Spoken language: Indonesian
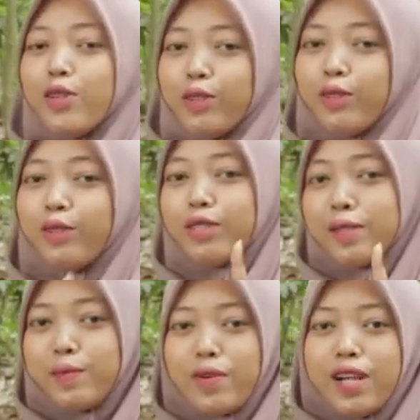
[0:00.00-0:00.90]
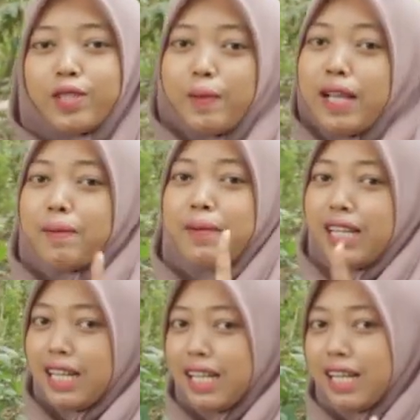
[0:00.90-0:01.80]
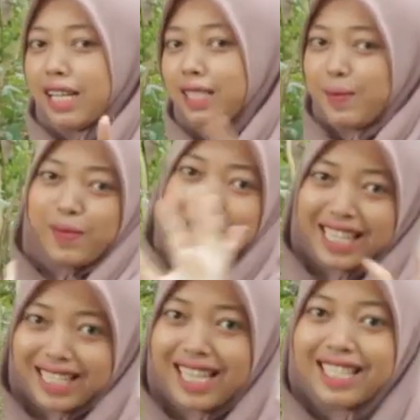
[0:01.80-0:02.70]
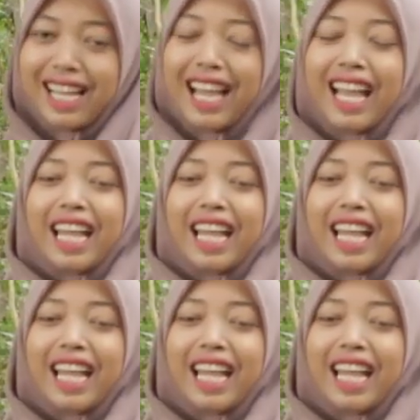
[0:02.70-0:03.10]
untuk semua Sobat Bediler semuanya saja.